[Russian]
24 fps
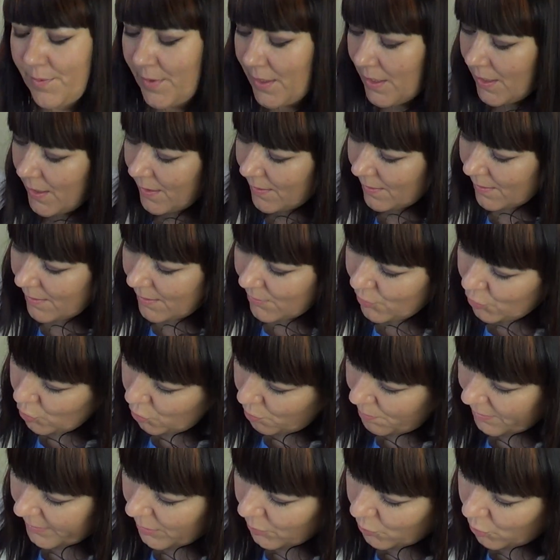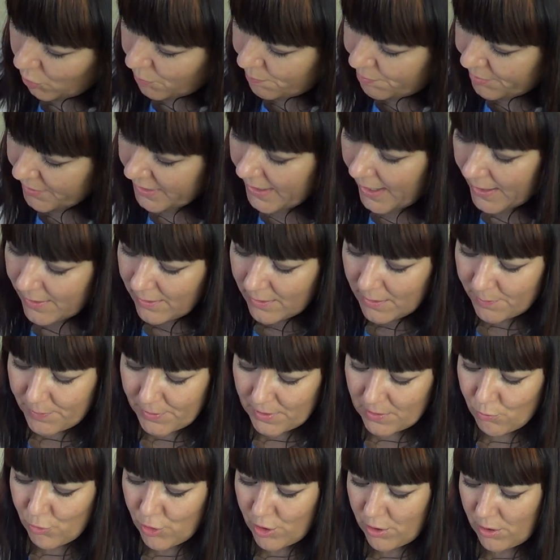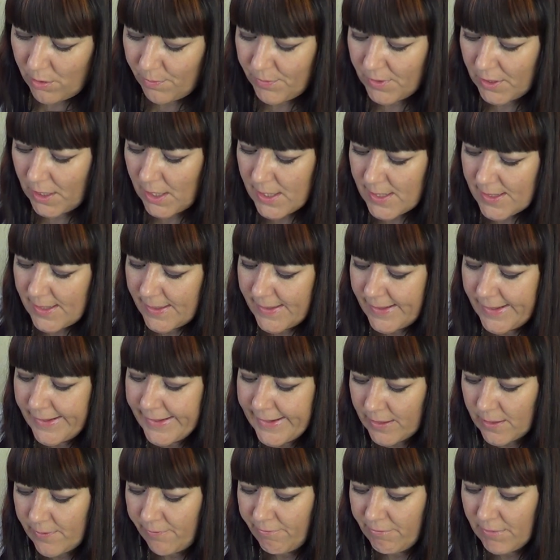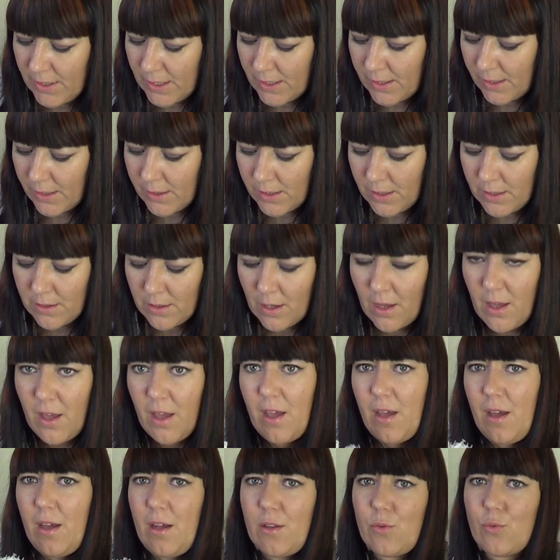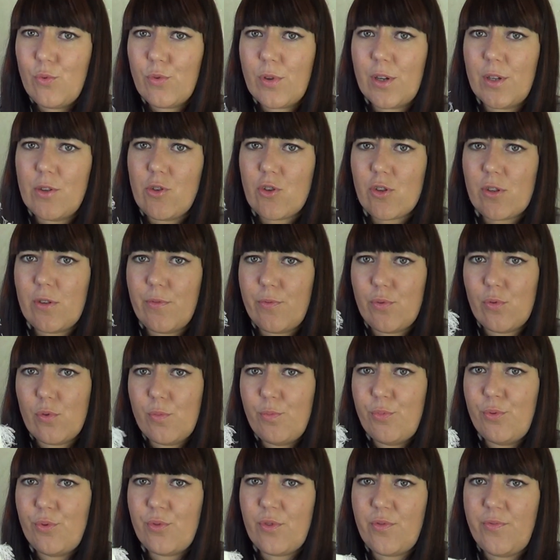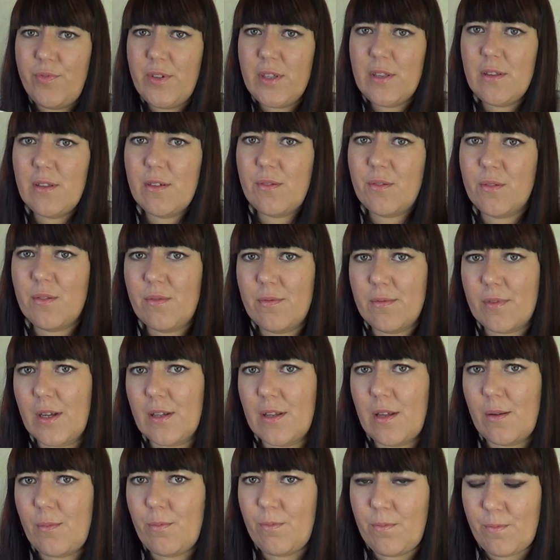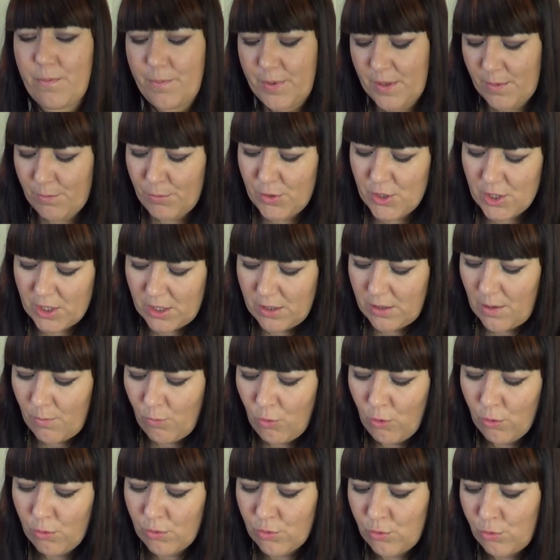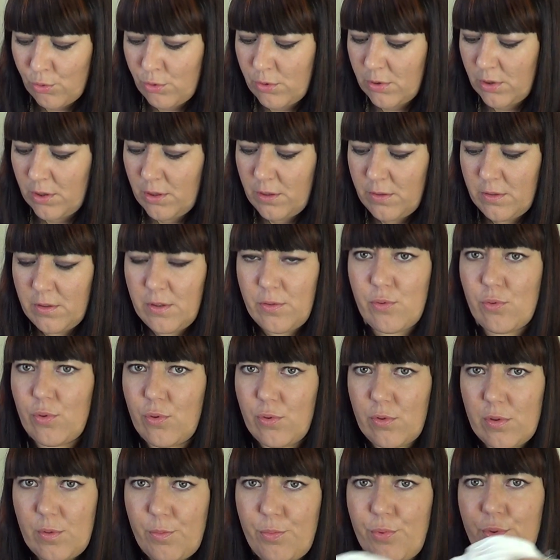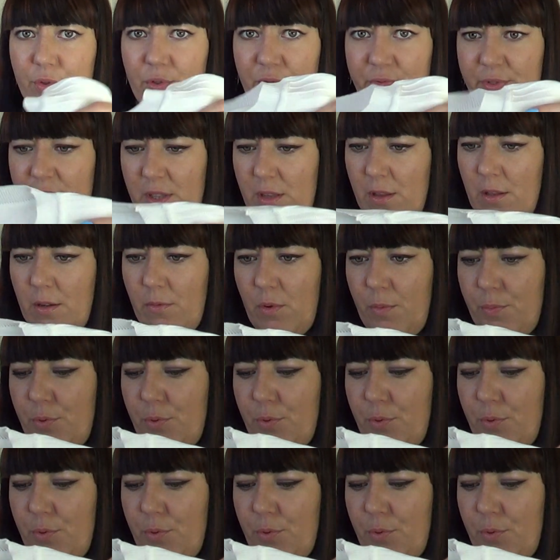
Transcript: не особо такой приятный, потому что, мне кажется, если летом не ходить, тут, конечно, все будет видно, вот, когда подмышки домокнут, и здесь все это будет видно, в